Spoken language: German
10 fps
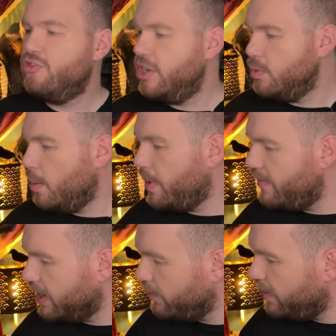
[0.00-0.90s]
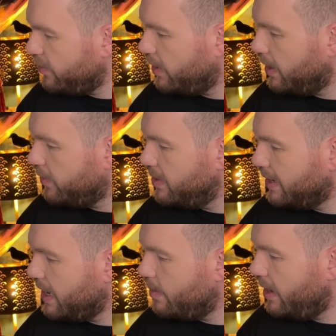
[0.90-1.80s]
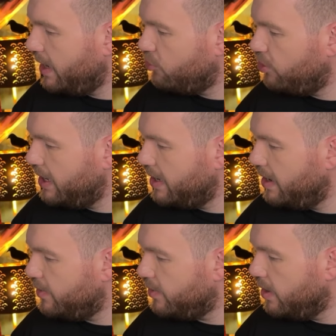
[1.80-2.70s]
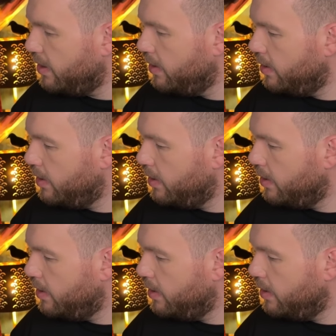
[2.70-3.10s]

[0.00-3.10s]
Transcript: Steht ihr überhaupt bei, welche Fässer das sind? Das kann man echt schlecht lesen. Ne?